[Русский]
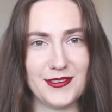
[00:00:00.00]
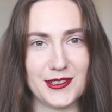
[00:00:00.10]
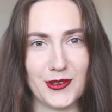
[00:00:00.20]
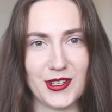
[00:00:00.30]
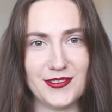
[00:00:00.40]

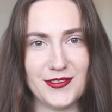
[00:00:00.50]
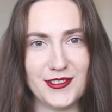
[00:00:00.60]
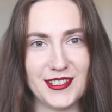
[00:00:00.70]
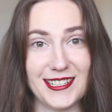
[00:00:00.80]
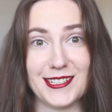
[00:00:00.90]
фотограф,
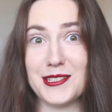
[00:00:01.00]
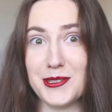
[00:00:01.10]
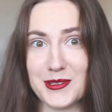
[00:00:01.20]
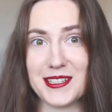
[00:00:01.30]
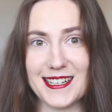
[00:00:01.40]

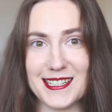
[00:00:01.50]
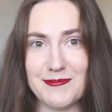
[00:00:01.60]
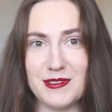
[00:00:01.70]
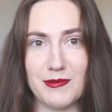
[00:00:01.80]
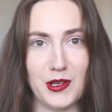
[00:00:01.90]
режиссер с
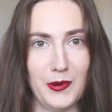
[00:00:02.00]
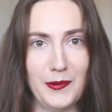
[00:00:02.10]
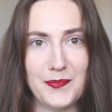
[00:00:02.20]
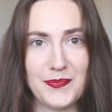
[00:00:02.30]
красным дипломом.